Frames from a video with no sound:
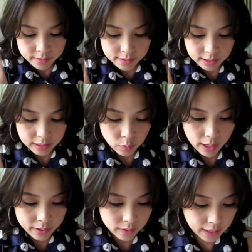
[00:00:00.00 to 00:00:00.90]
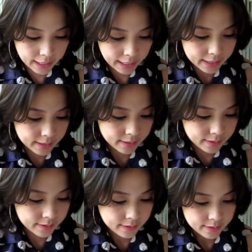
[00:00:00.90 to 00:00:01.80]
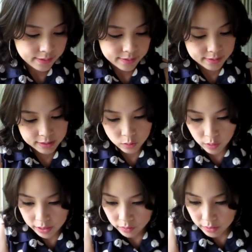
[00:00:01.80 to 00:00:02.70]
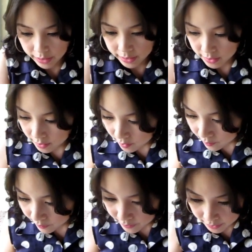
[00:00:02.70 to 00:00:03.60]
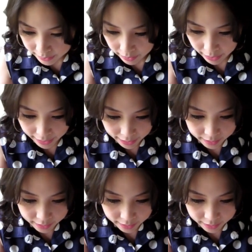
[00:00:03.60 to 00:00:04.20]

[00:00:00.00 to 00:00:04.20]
อสีไวโอเลตสีไวโอเลตเดี๋ยวหา